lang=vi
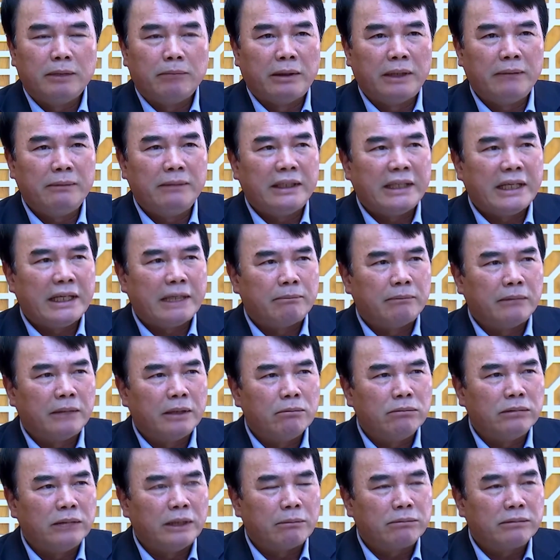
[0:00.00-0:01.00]
Bởi vì làm
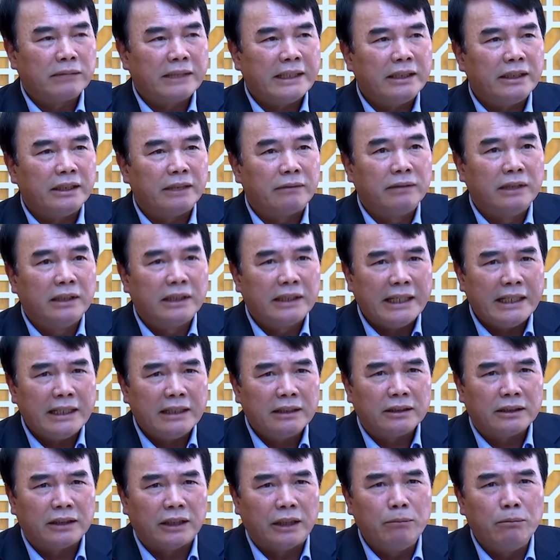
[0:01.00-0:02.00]
nông nghiệp các địa phương
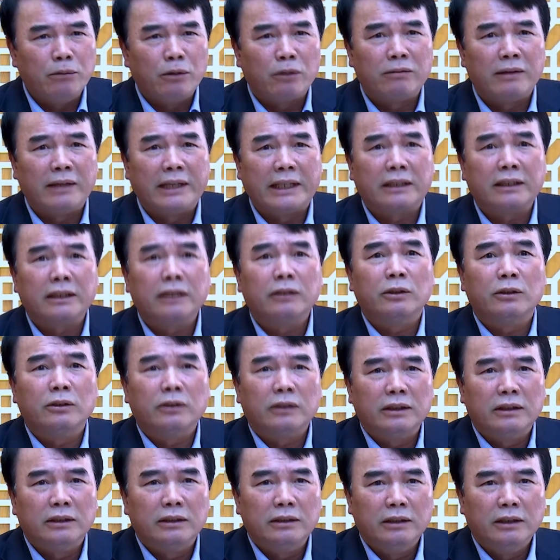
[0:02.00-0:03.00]
khác chỉ một vài cây
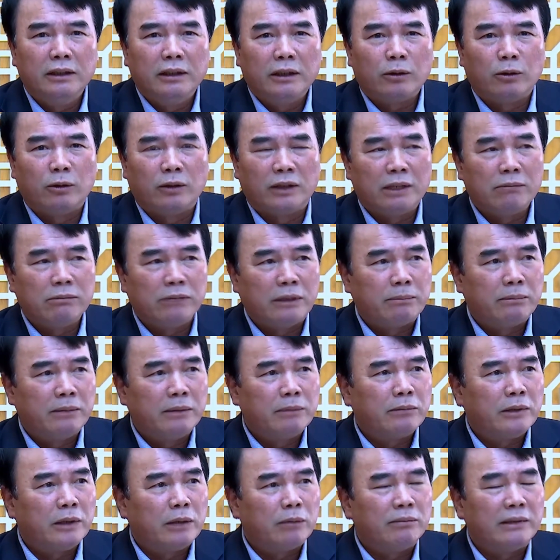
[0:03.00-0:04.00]
con thôi, còn nông nghiệp
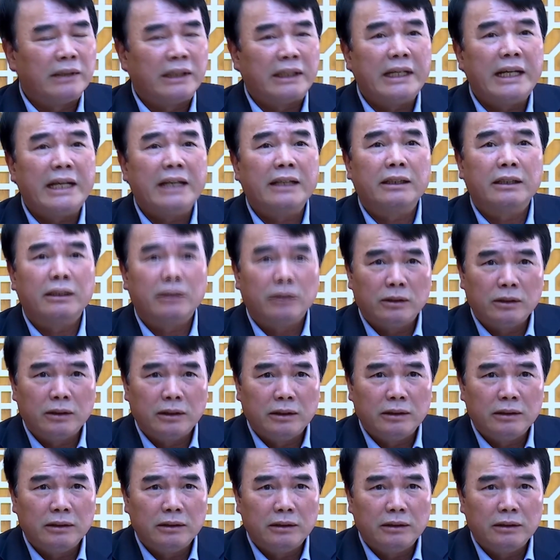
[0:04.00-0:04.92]
Lâm Đồng là đa cây con.